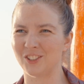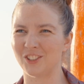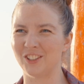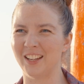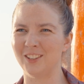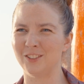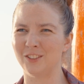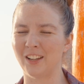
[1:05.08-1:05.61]

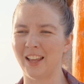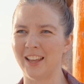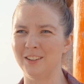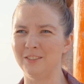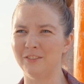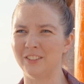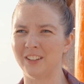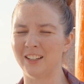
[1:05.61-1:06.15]
schnell und
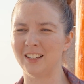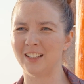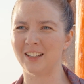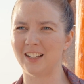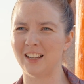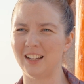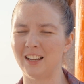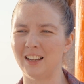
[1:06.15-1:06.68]
einfach
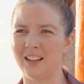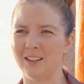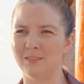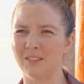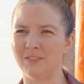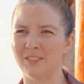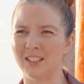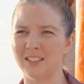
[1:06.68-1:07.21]

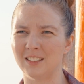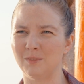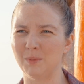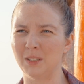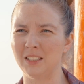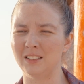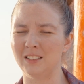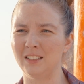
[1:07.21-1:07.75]
aber was den
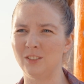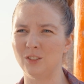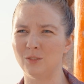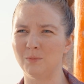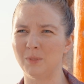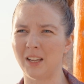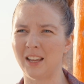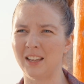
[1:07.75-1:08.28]

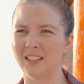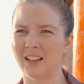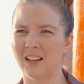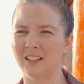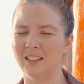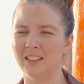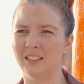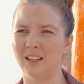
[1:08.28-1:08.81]
medizinischen Bereich
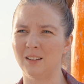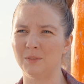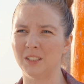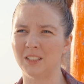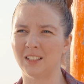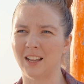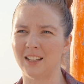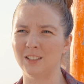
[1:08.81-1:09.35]
angeht, habe
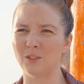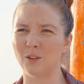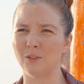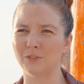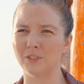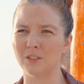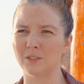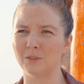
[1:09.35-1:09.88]
ich ganz
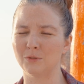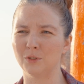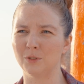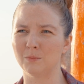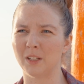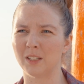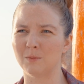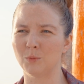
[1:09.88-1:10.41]
oft das Gefühl,
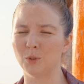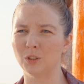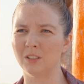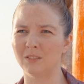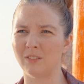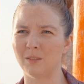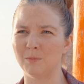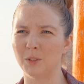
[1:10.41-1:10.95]
meine
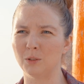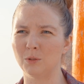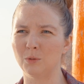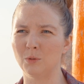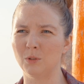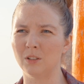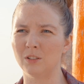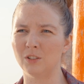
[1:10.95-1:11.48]
Mutter war mit
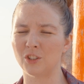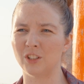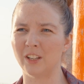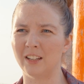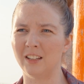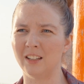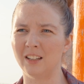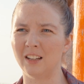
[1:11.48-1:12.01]
Google
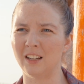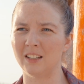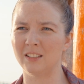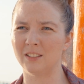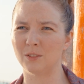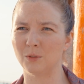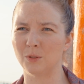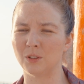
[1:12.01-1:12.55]
schneller
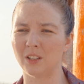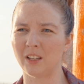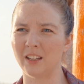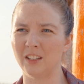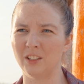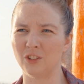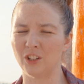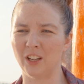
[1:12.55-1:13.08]
als
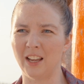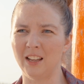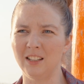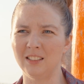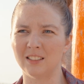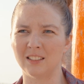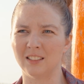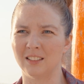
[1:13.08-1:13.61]
österreichische
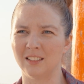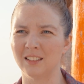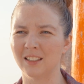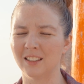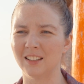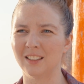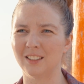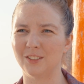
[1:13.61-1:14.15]
Ärzte.
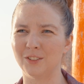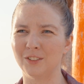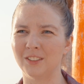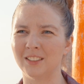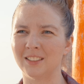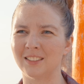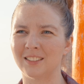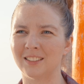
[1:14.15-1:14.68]
Und
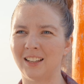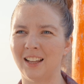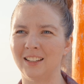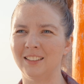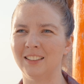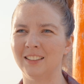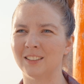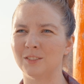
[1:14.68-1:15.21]
das
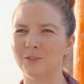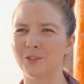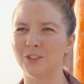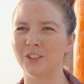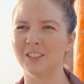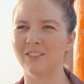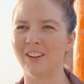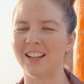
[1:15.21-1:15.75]
kann irgendwo
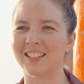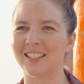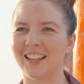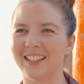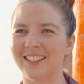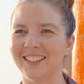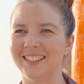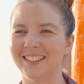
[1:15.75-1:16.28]
nicht wahr
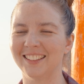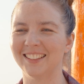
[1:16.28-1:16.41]
sein.